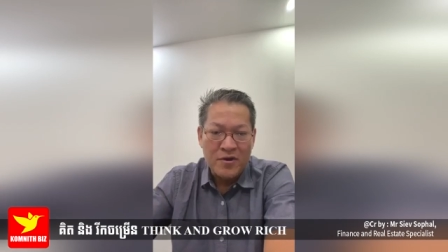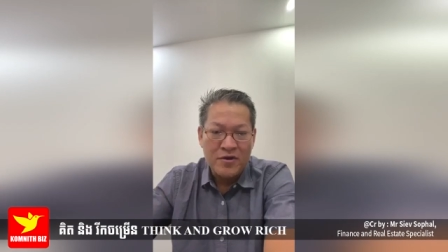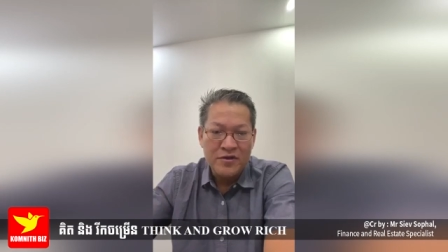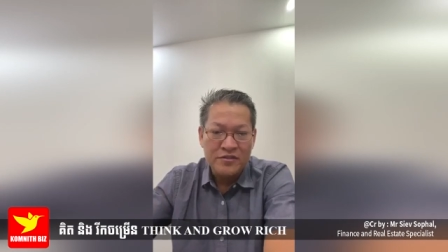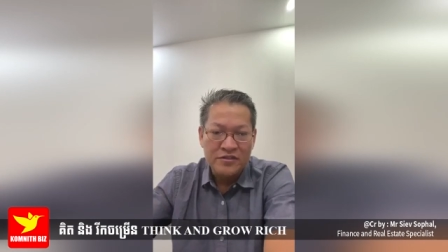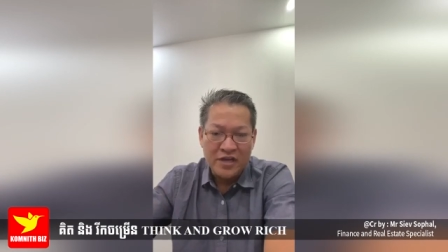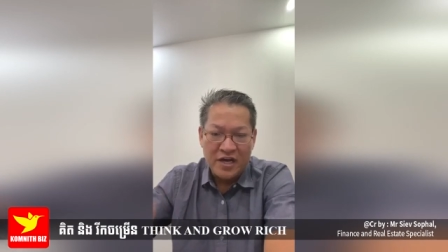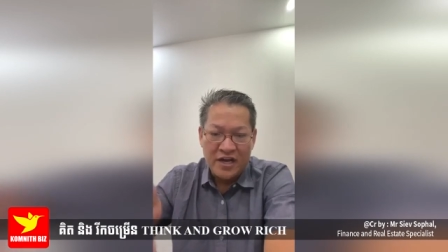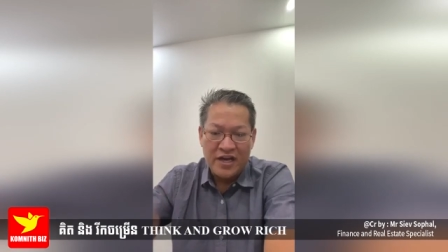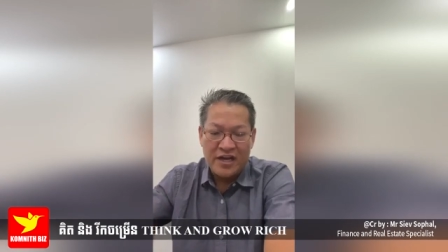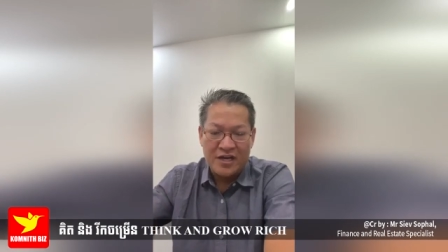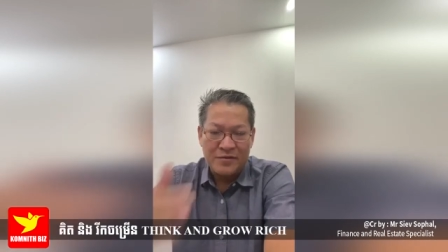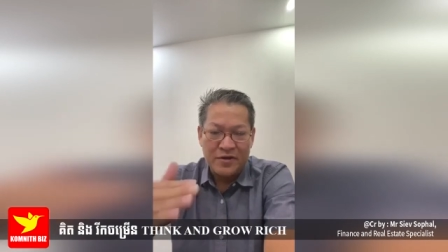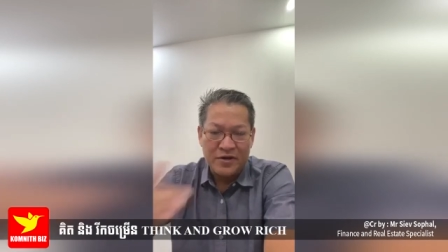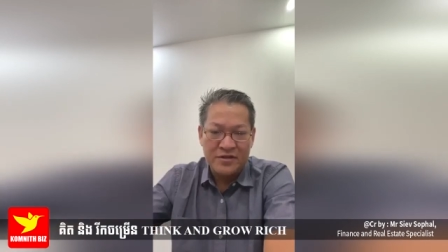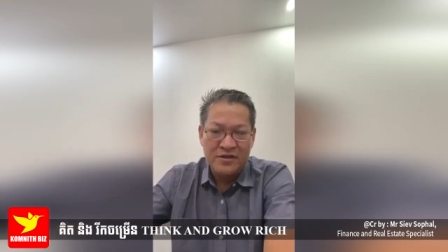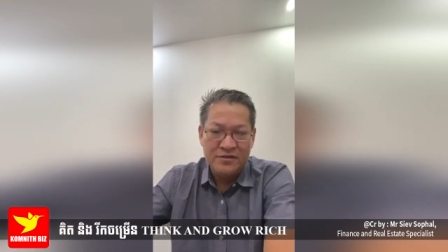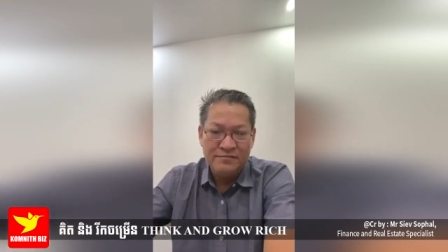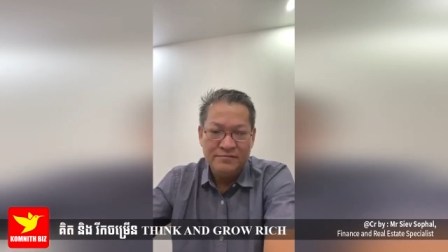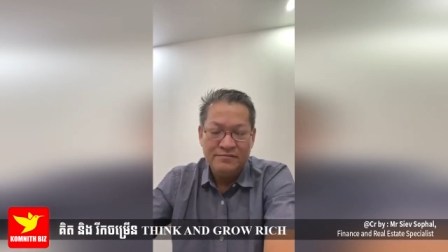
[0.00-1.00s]
nón chẹt lẹ là
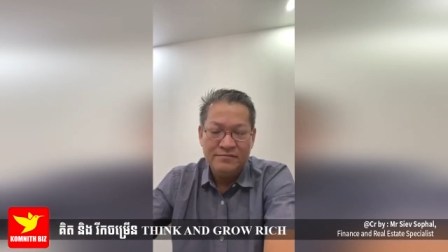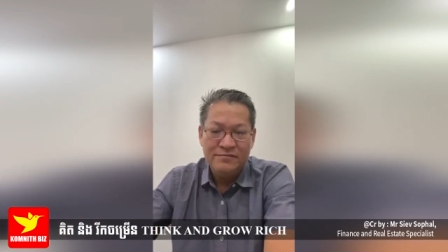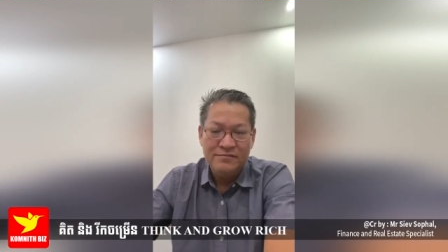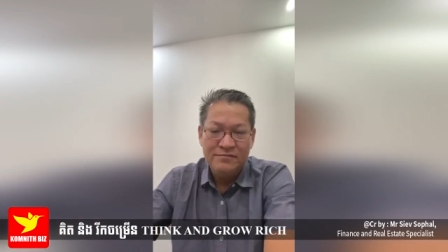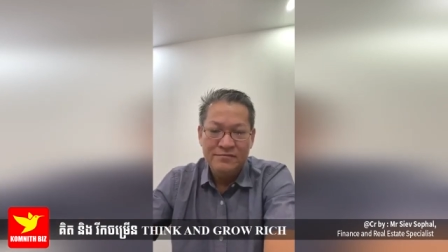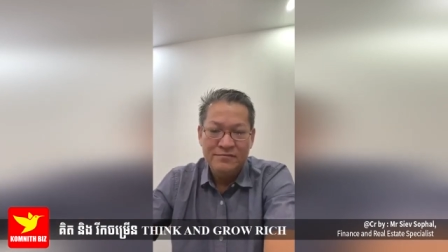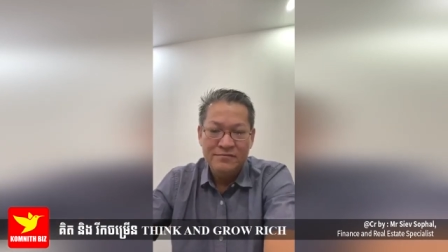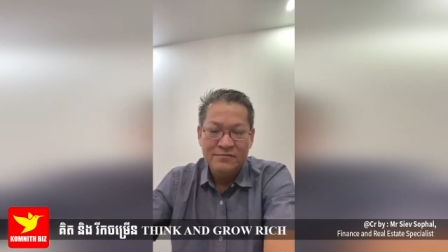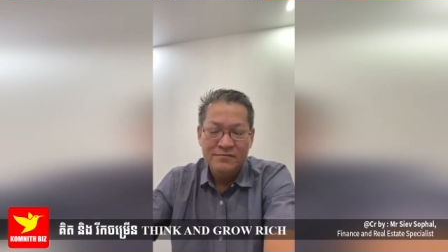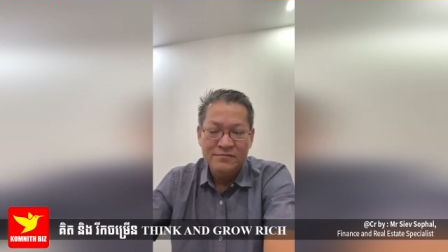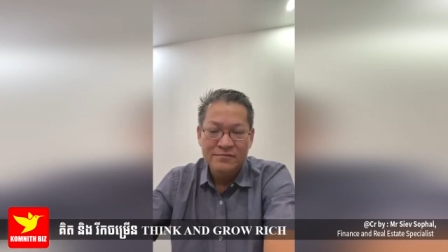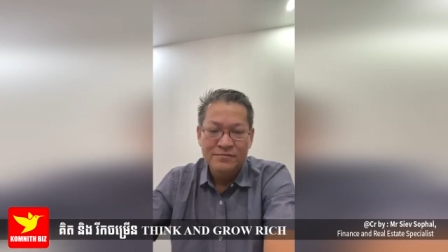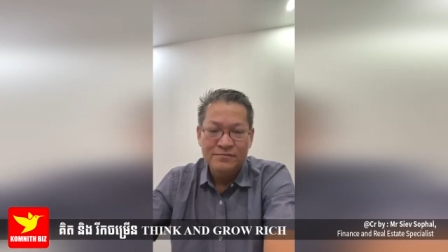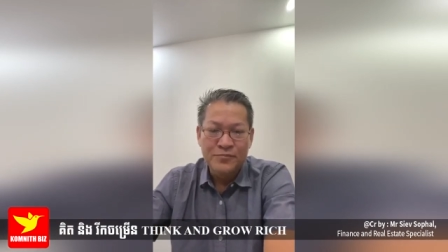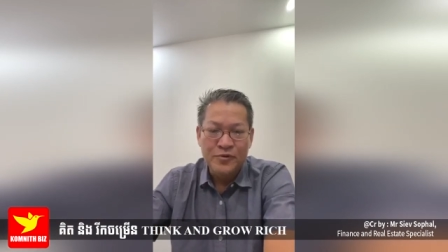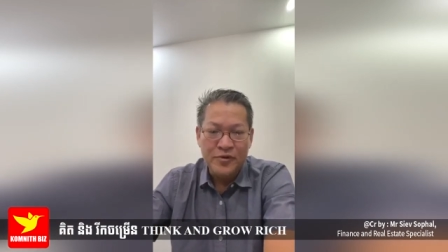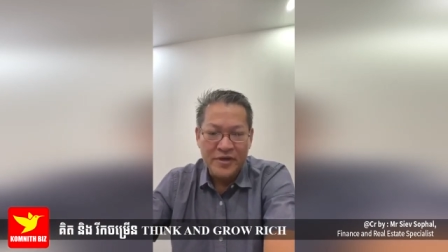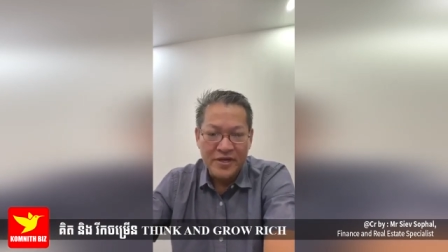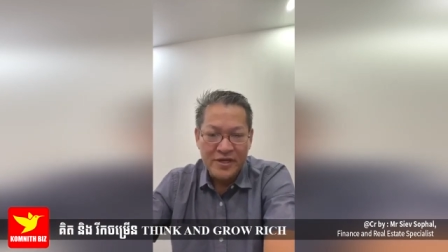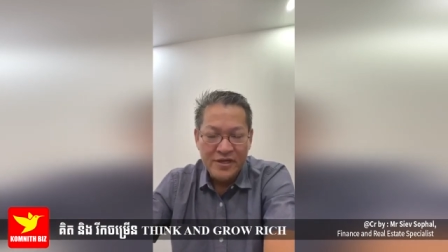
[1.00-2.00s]
bọc giống
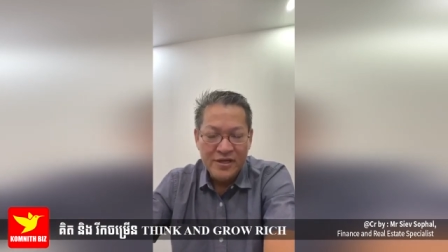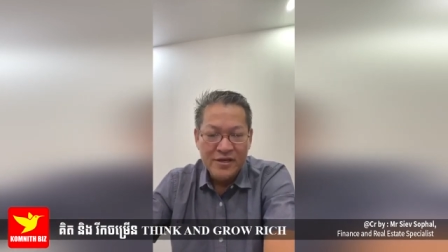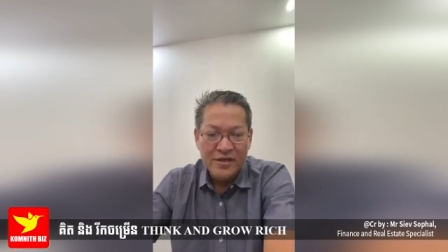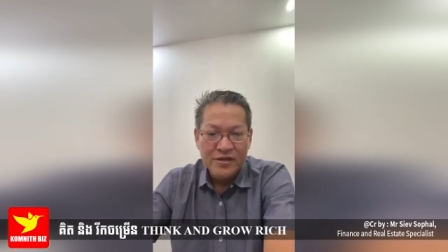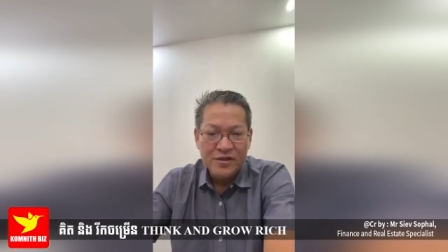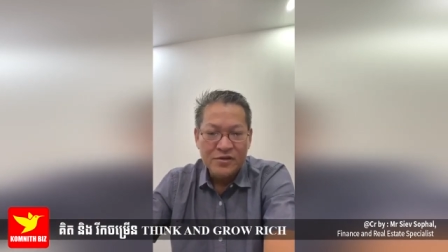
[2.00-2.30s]
rồi ấy